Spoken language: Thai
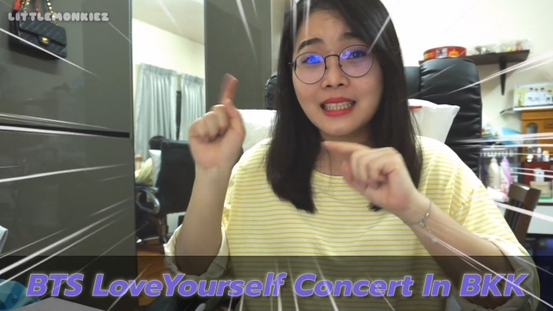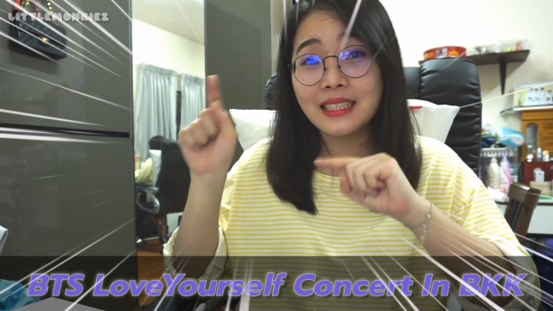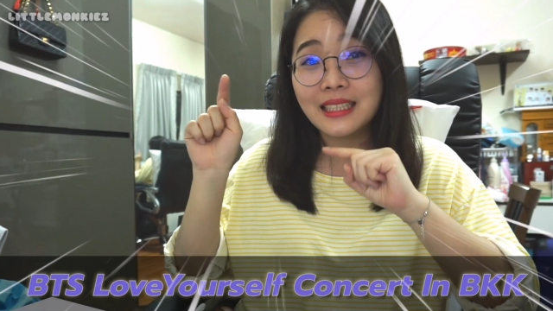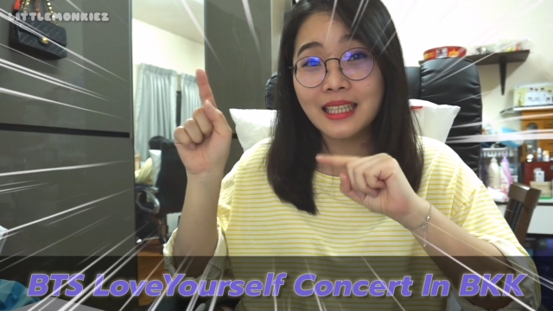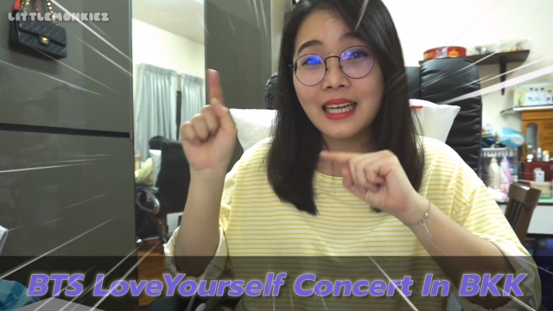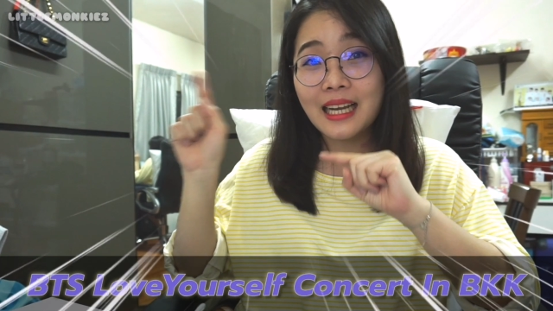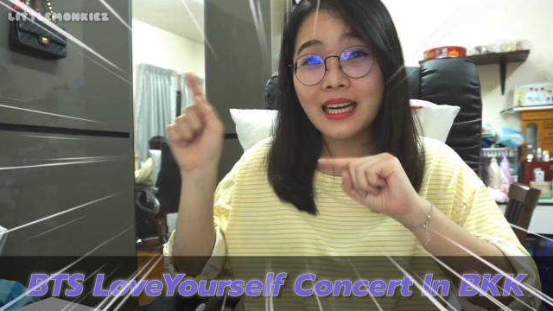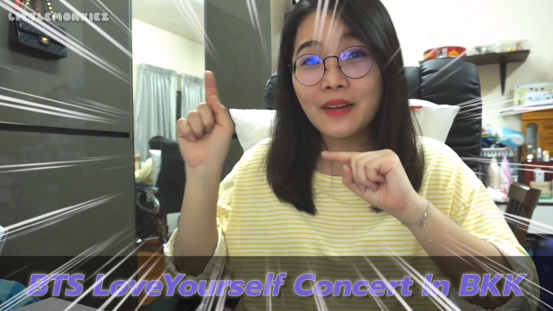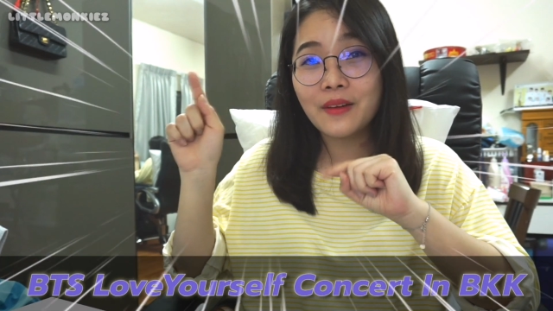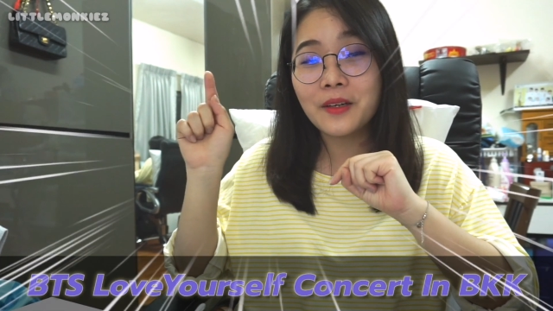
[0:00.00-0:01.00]
ถึงกัน
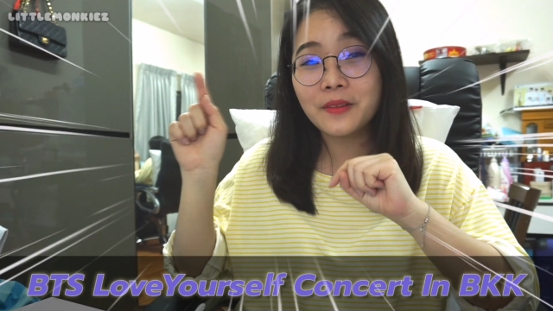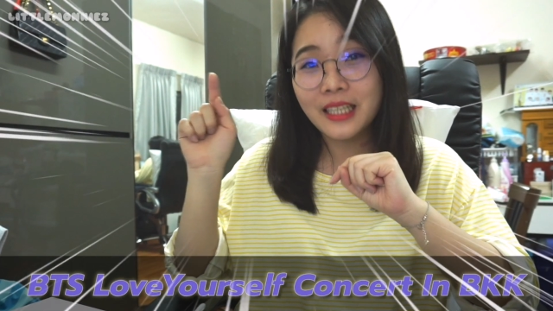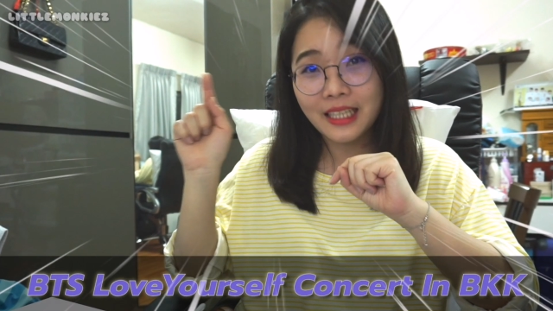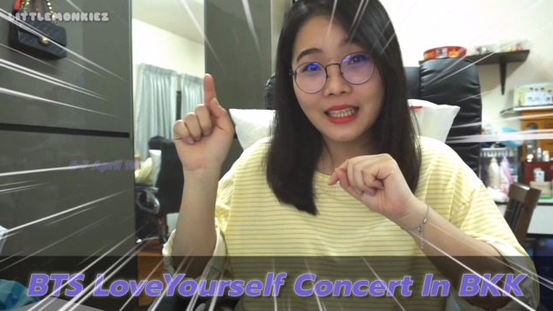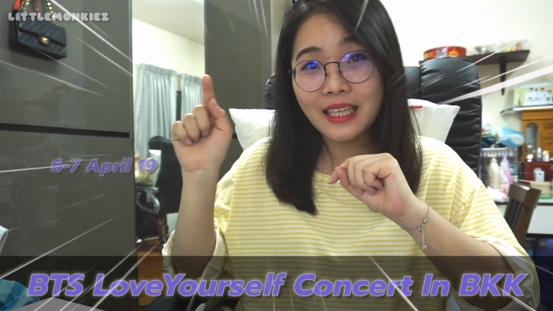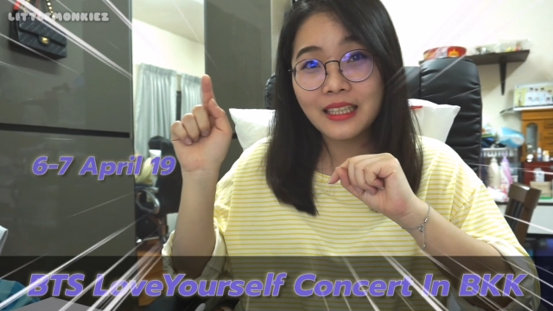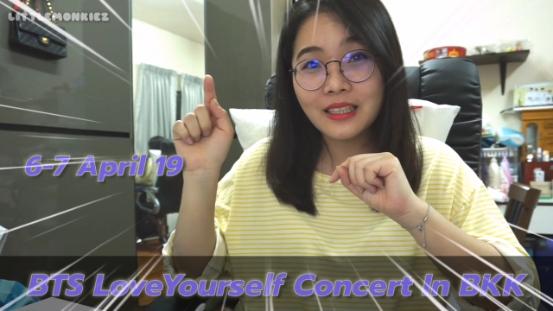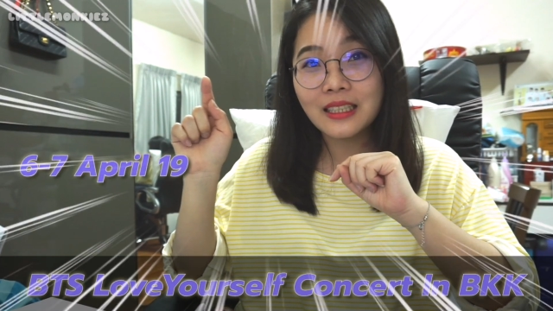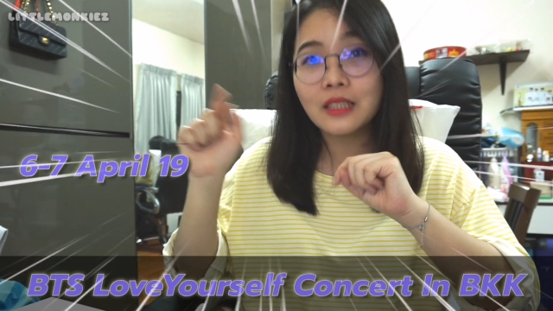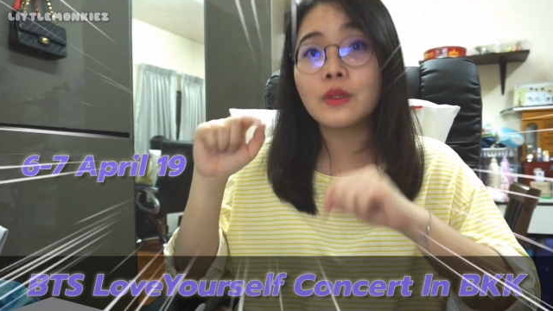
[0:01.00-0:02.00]
เร็
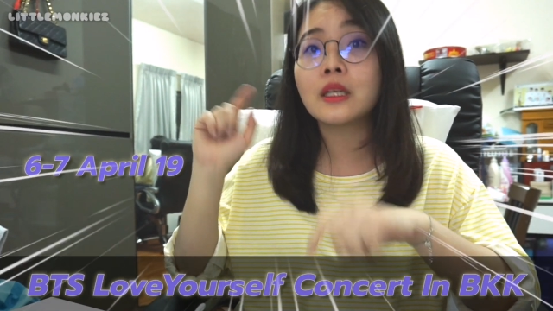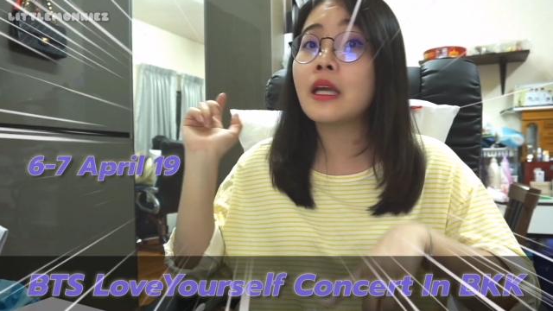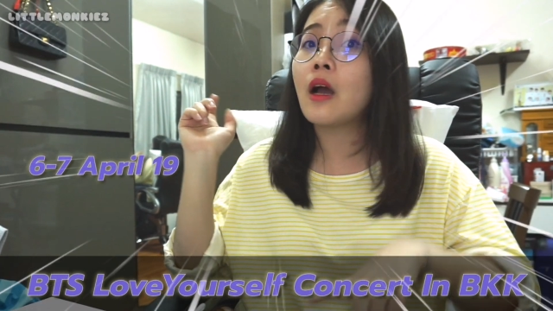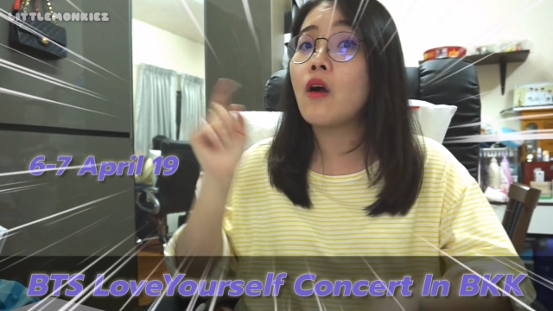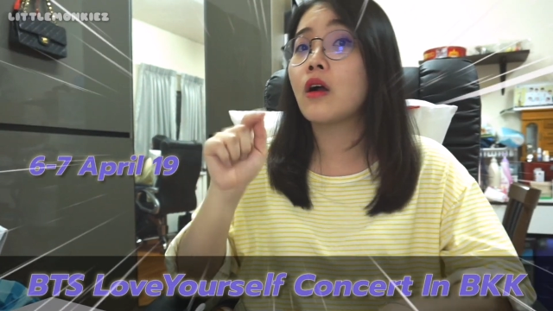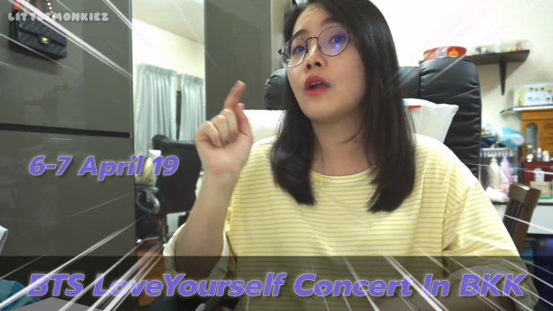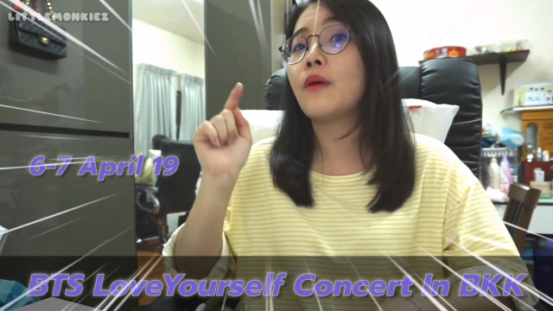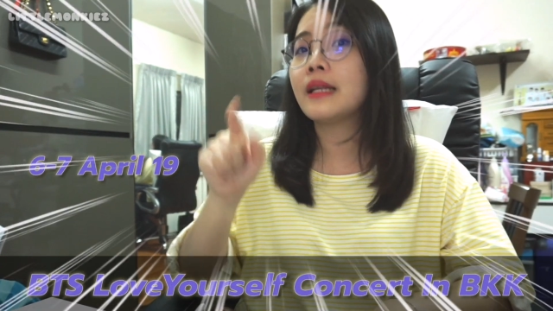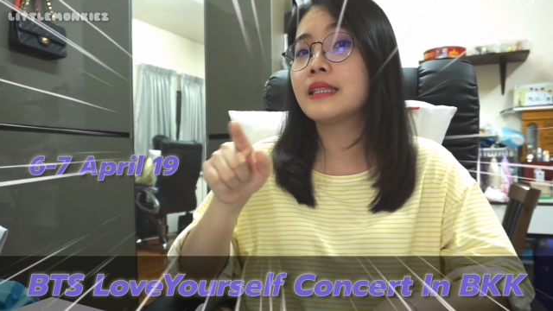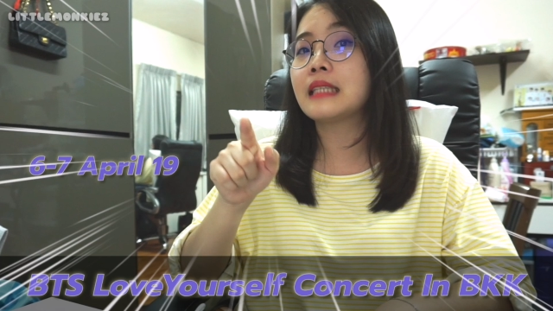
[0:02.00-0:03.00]
วๆนี้ก็คือวันที่ 6 และ
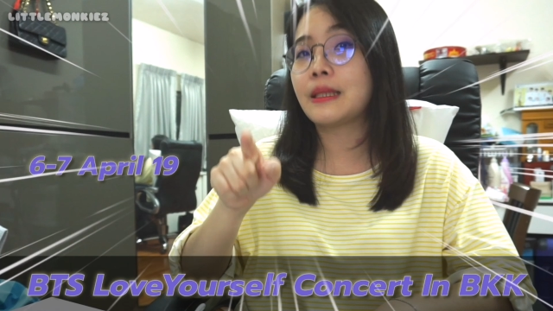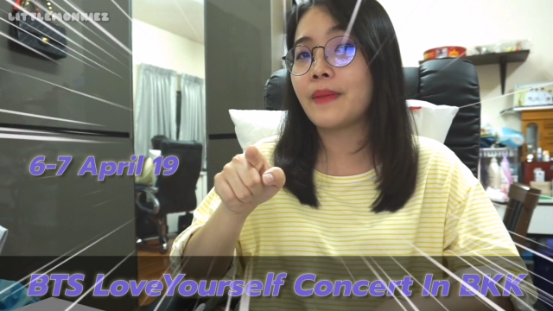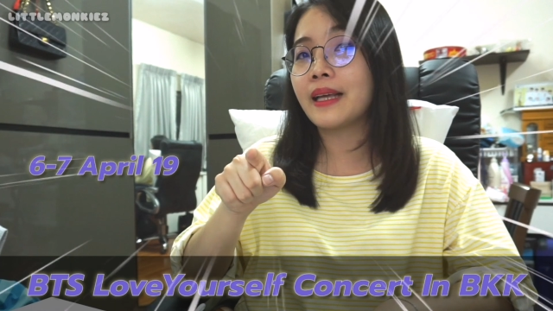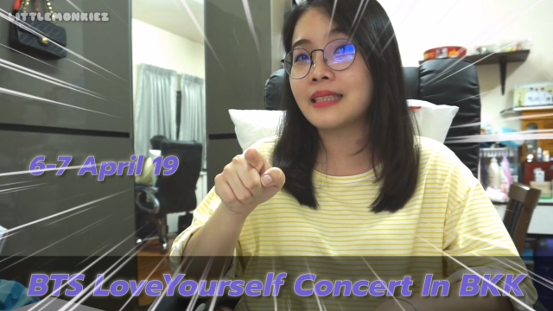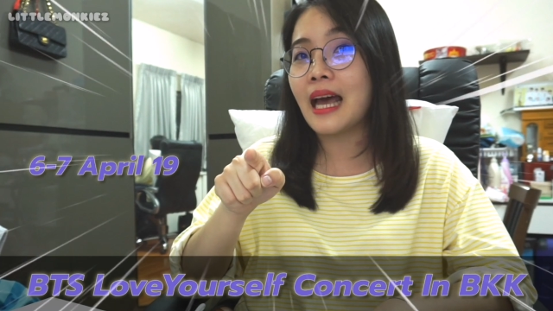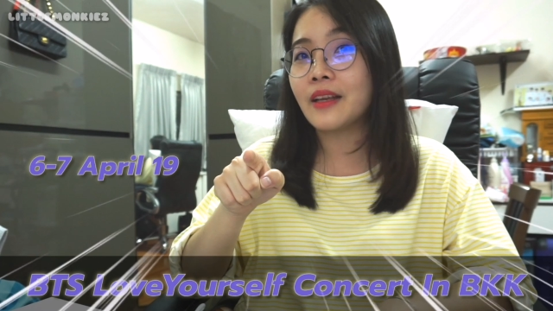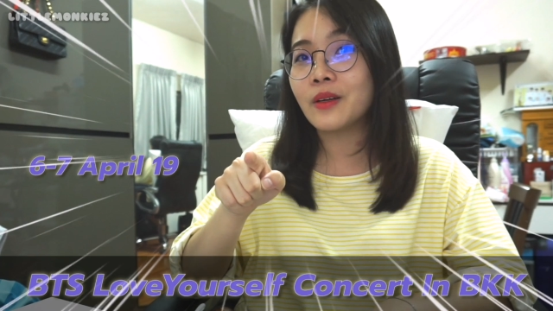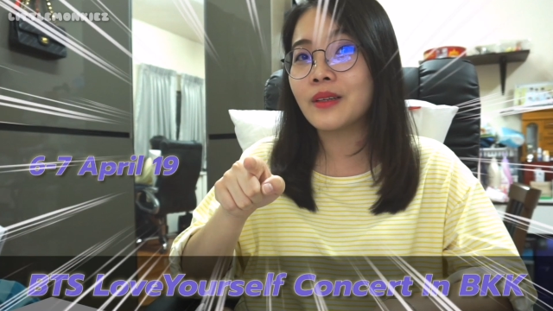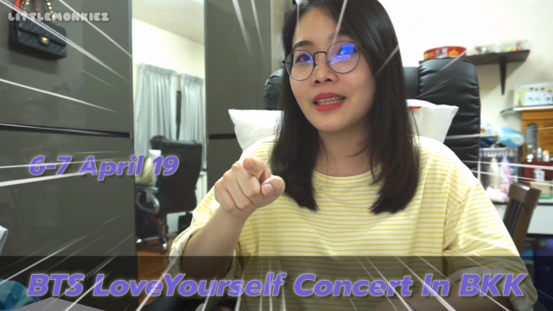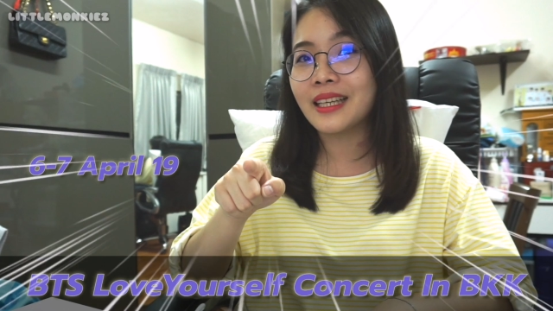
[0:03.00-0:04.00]
วันที่ 7 เมษา
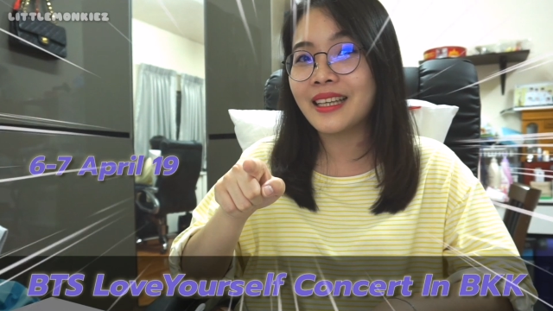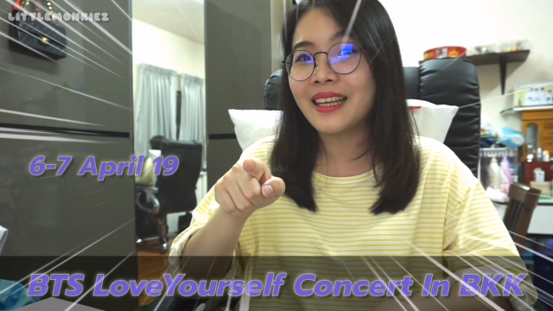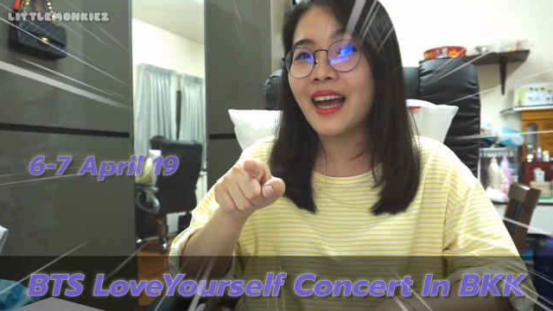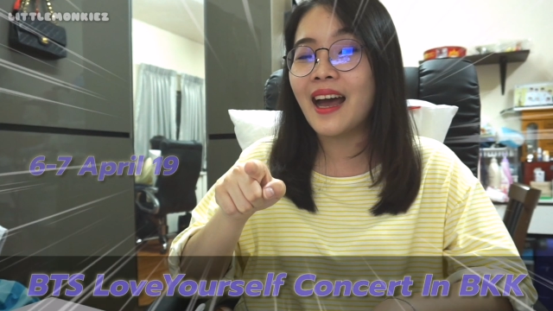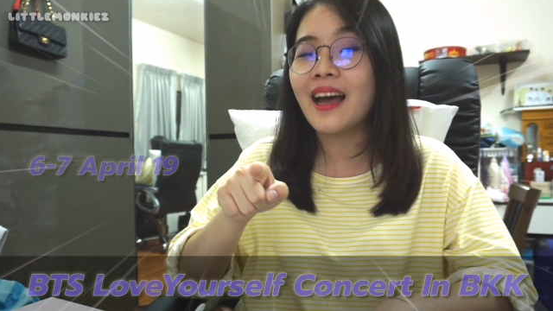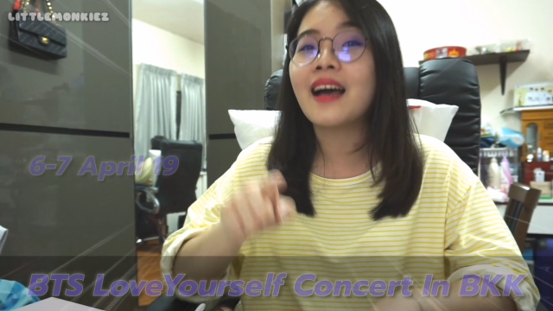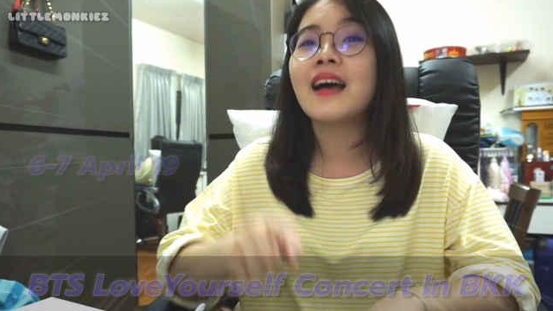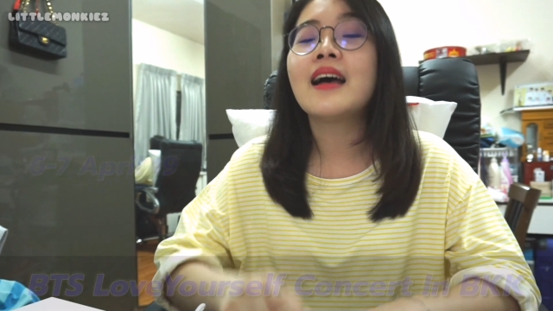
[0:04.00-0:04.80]
ยนนี้นะคะ